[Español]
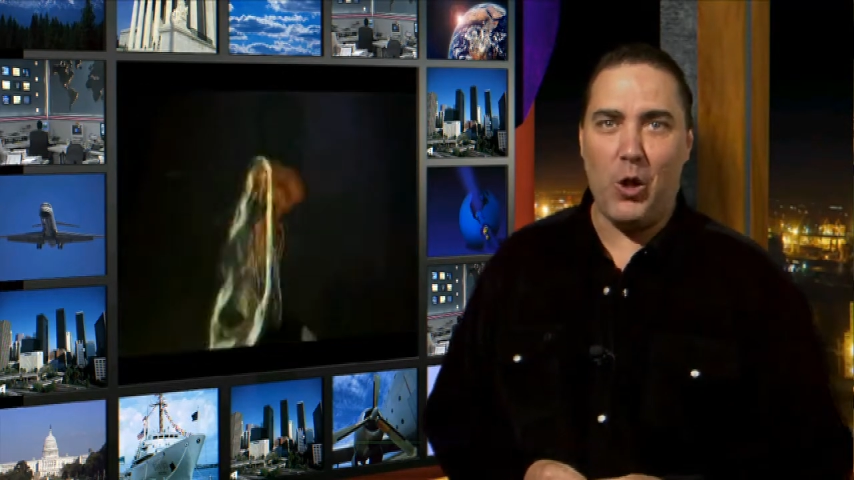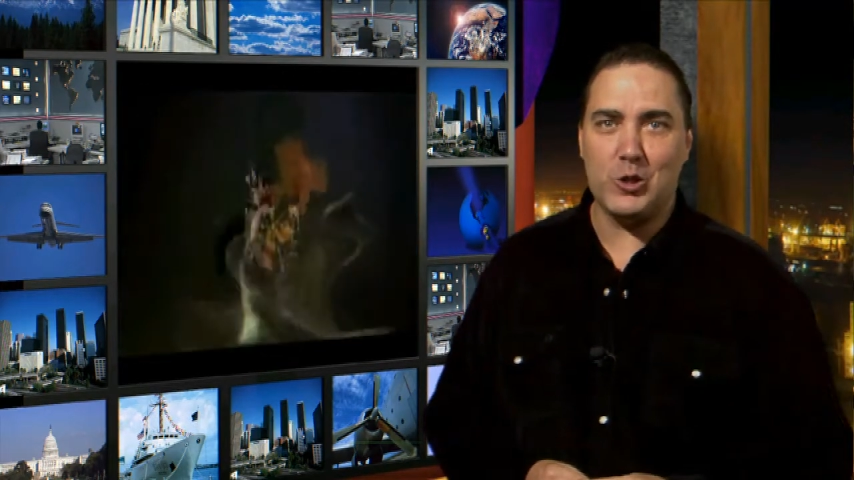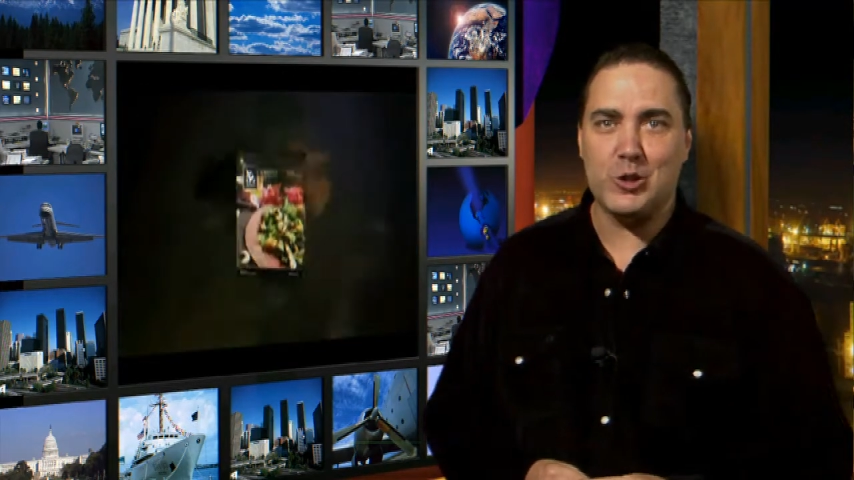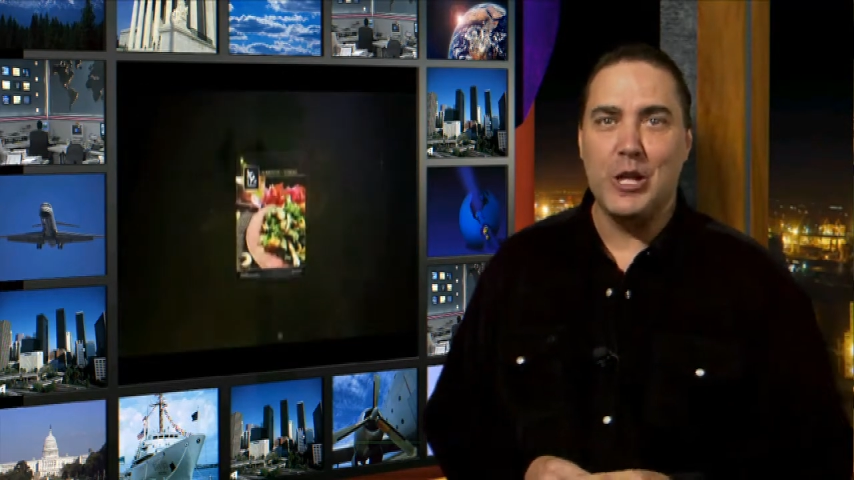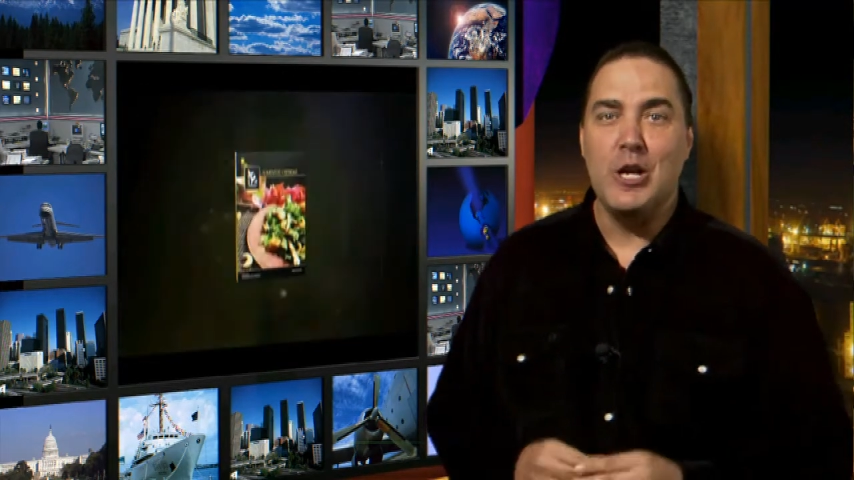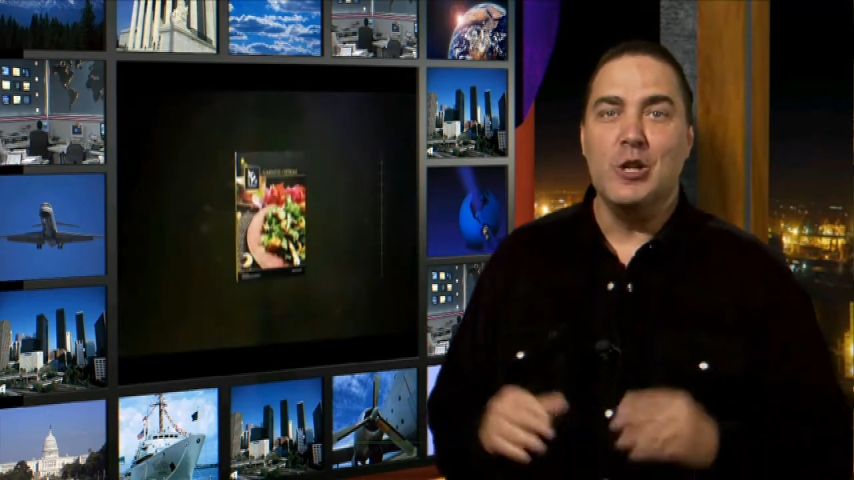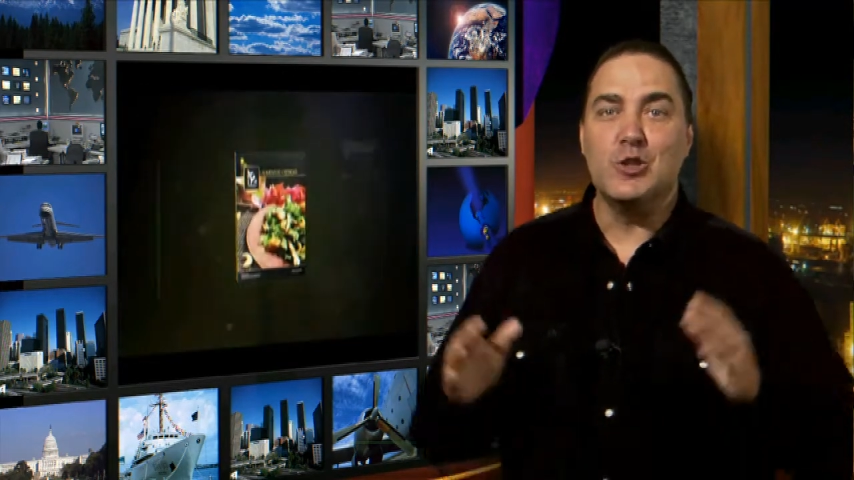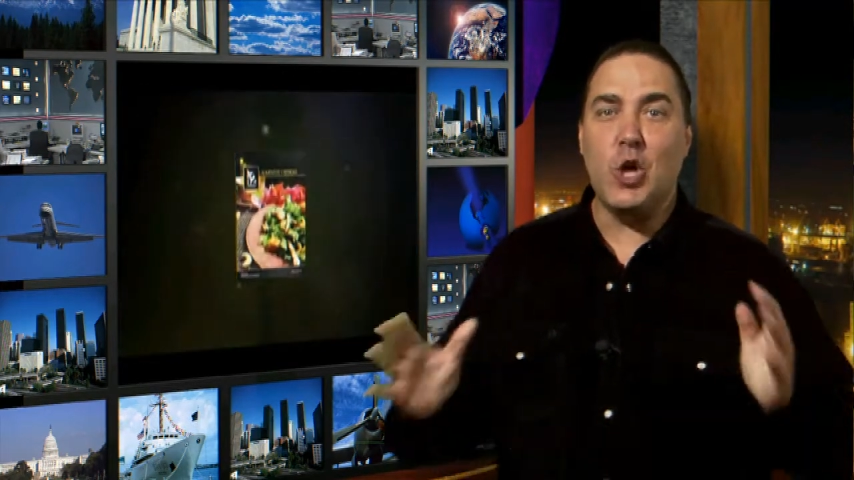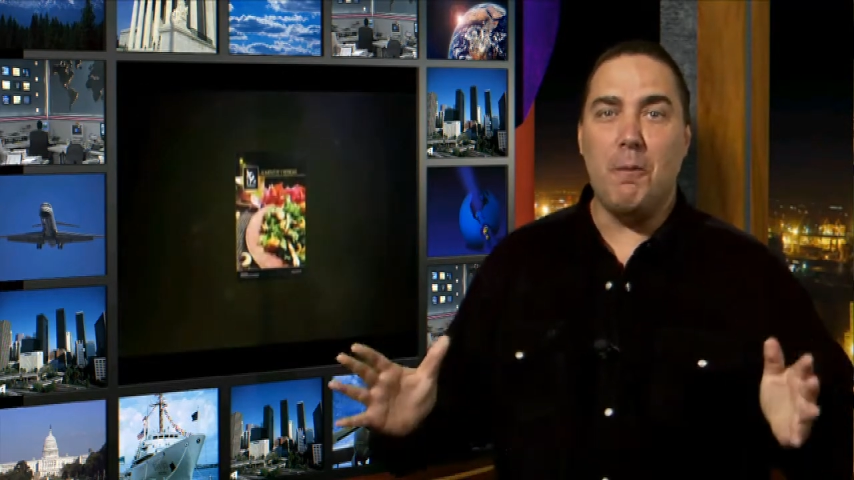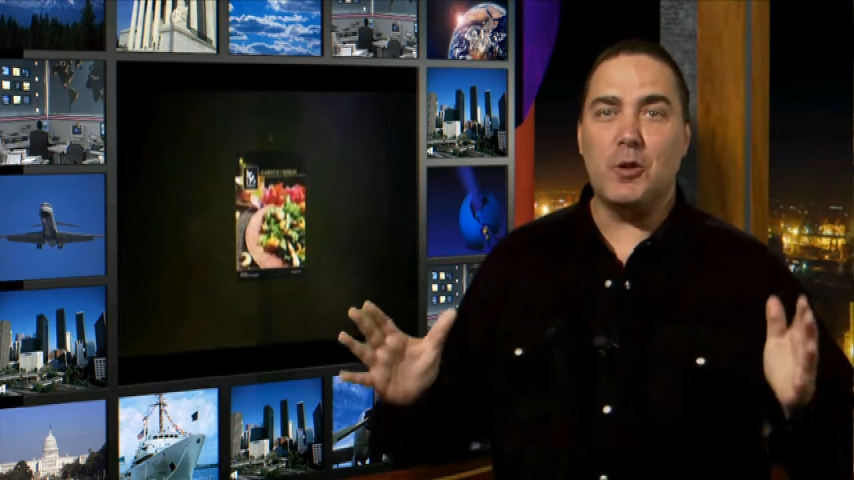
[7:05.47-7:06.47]
A2.
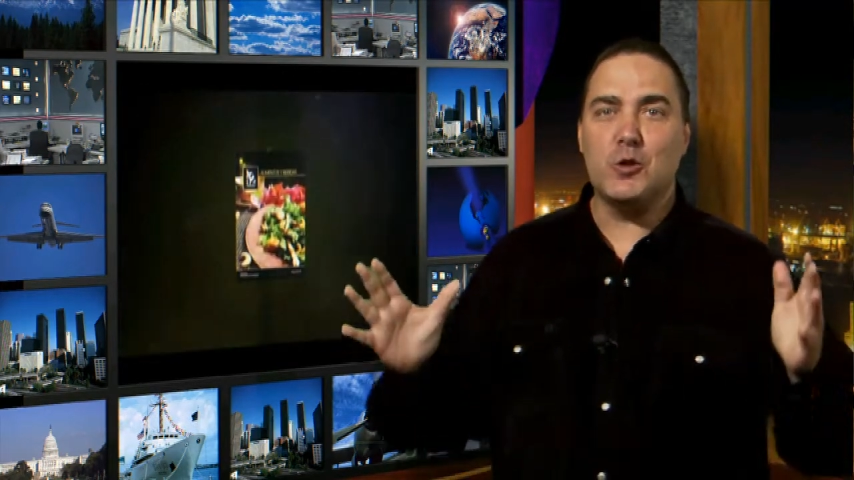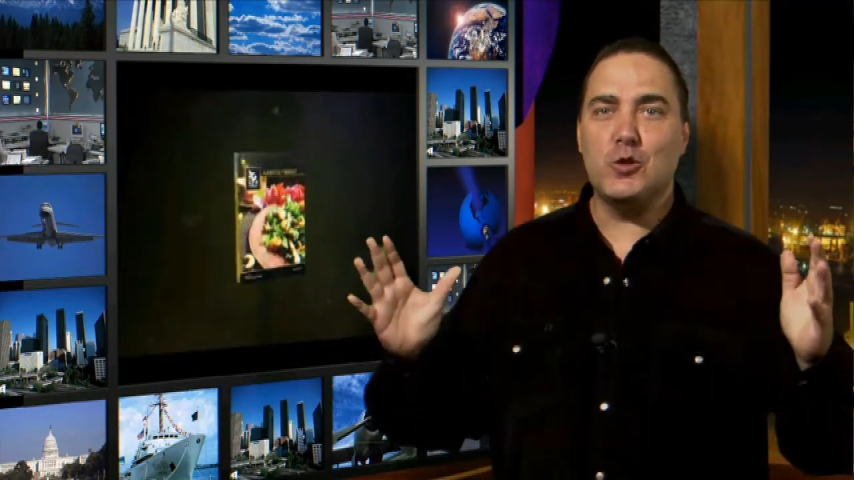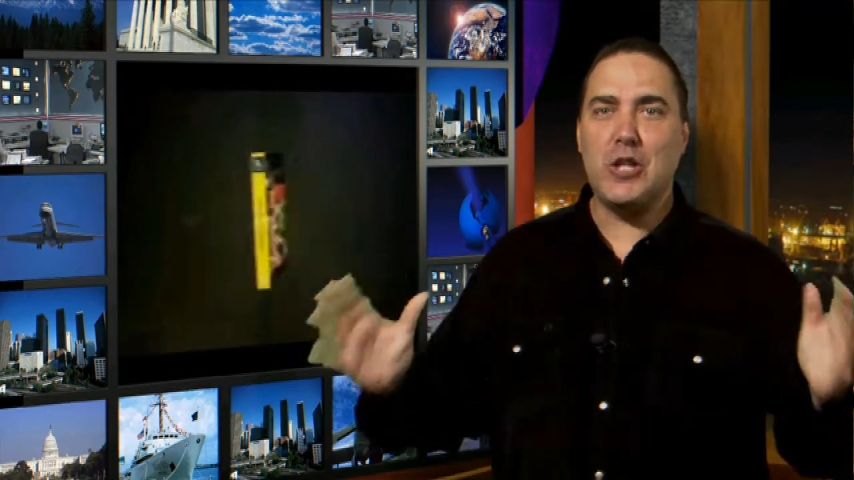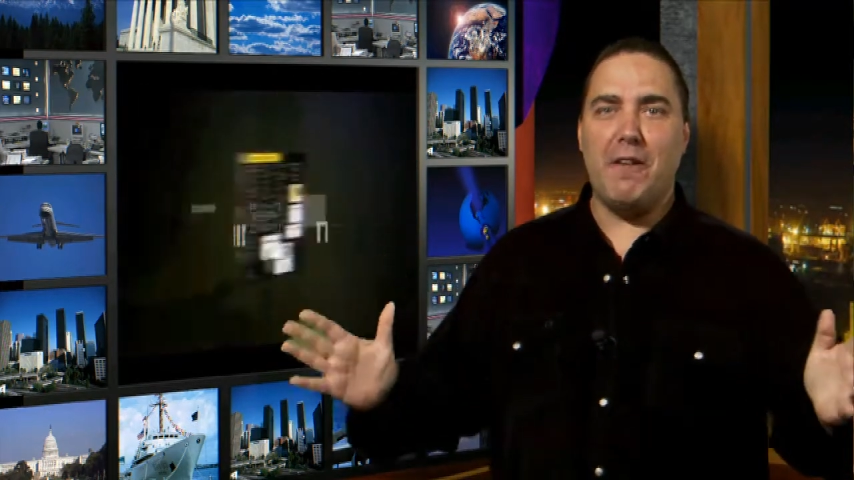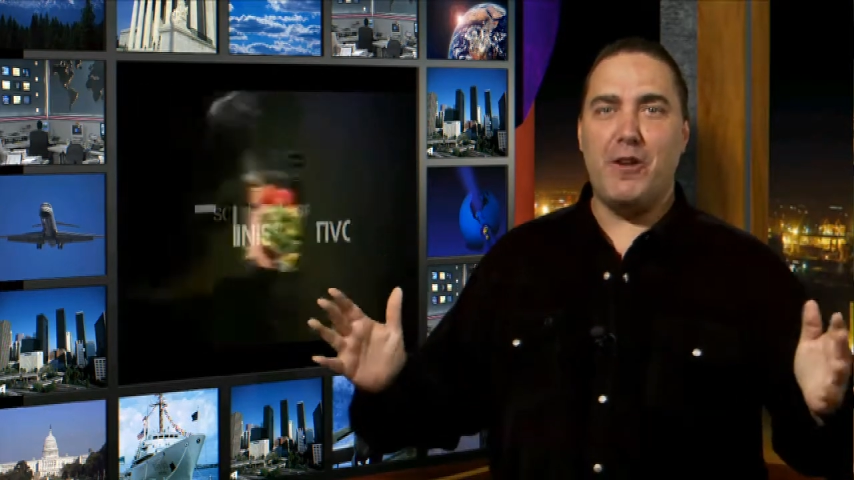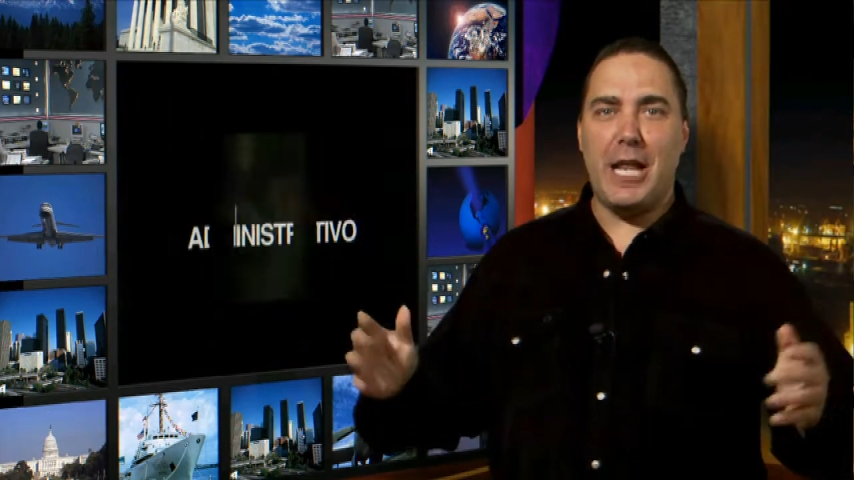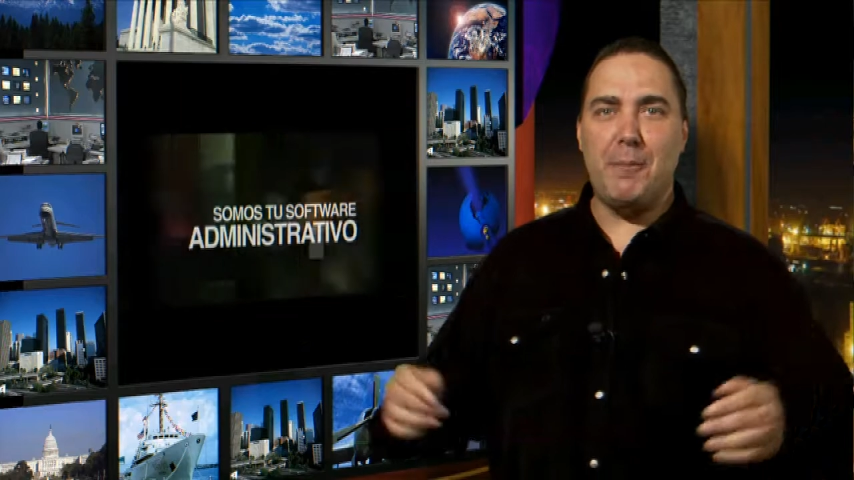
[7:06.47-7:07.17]
Somos tu software